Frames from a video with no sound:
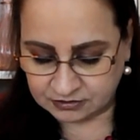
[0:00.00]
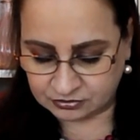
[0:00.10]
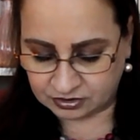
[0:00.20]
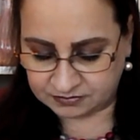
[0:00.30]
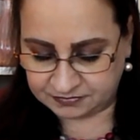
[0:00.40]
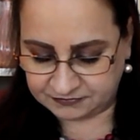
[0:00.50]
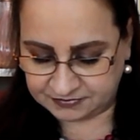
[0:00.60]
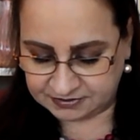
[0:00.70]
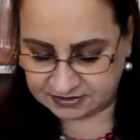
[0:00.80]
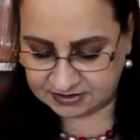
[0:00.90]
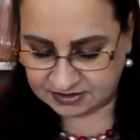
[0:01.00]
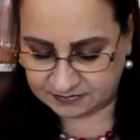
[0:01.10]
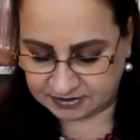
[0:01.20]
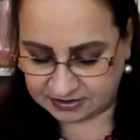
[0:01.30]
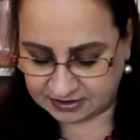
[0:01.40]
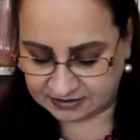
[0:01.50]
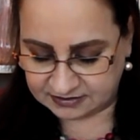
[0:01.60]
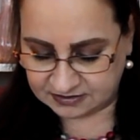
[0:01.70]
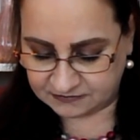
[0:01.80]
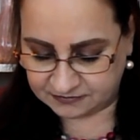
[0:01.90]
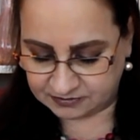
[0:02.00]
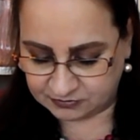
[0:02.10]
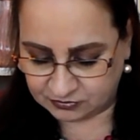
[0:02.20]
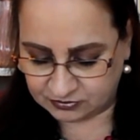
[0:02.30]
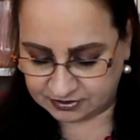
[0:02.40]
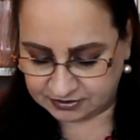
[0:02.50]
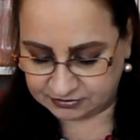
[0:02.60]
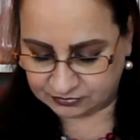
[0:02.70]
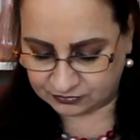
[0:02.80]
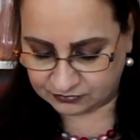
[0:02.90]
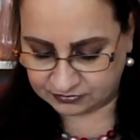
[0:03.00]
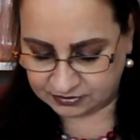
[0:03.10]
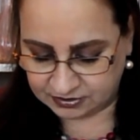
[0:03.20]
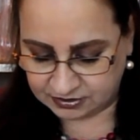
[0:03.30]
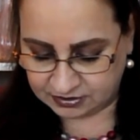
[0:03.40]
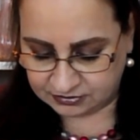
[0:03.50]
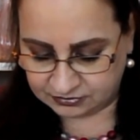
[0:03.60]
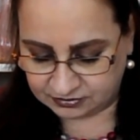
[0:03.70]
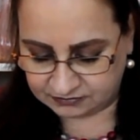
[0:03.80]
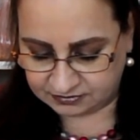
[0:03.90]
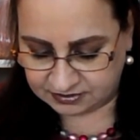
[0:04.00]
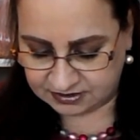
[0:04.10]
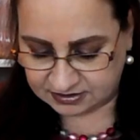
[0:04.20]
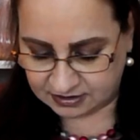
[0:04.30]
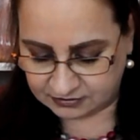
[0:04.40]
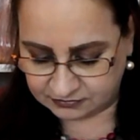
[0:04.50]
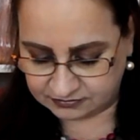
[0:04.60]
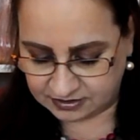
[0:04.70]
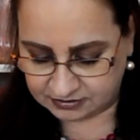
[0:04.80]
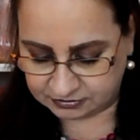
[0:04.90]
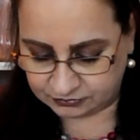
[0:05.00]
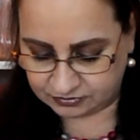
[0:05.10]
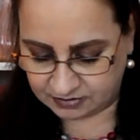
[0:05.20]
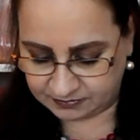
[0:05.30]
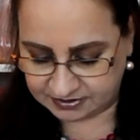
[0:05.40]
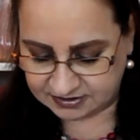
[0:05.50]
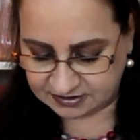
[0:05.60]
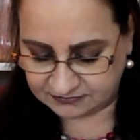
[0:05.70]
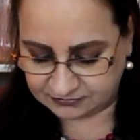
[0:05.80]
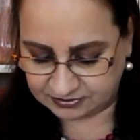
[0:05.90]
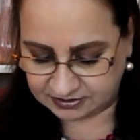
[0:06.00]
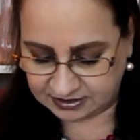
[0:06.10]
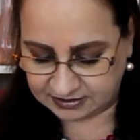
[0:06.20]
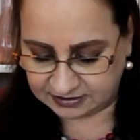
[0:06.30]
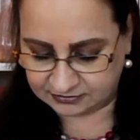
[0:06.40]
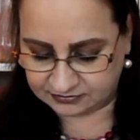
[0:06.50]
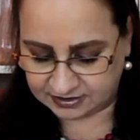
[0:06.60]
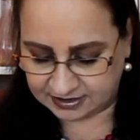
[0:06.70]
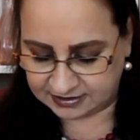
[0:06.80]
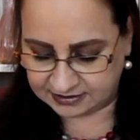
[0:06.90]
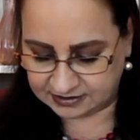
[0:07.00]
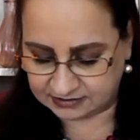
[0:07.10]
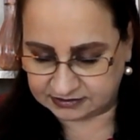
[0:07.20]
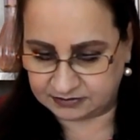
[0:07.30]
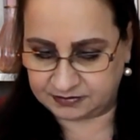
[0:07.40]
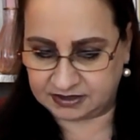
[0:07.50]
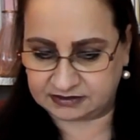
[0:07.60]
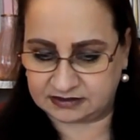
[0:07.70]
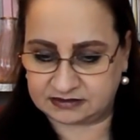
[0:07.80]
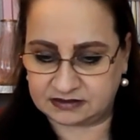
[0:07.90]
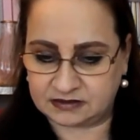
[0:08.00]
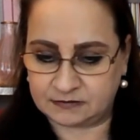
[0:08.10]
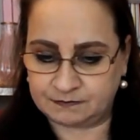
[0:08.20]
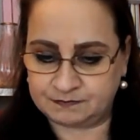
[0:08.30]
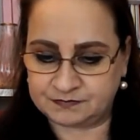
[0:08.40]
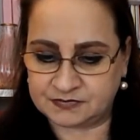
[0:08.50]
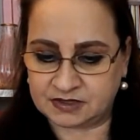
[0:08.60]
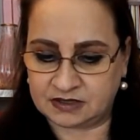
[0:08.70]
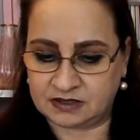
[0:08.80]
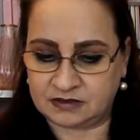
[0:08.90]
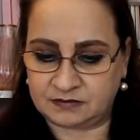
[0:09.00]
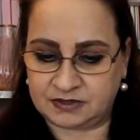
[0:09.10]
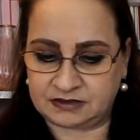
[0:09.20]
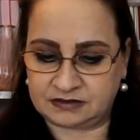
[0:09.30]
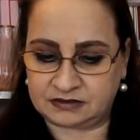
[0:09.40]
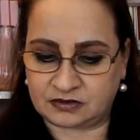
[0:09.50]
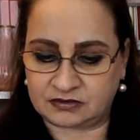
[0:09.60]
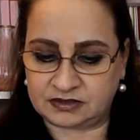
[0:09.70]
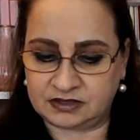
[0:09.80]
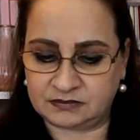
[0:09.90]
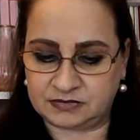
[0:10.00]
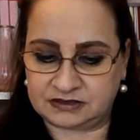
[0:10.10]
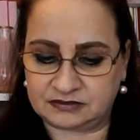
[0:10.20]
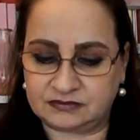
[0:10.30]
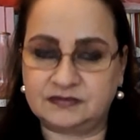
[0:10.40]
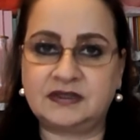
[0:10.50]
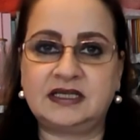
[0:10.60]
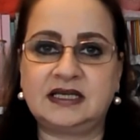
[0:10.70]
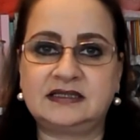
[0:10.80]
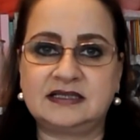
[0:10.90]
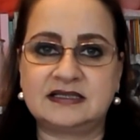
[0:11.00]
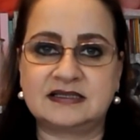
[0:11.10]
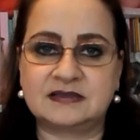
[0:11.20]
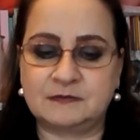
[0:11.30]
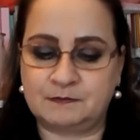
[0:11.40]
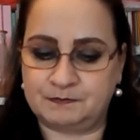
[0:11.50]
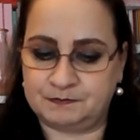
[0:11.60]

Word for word: Dort befindet sich mein Herz auf einem goldenen Thron, Dort wird es Tag und Nacht unablässig von den Engeln und Heiligen angebetet. Betet auch ihr mit und verehrt es.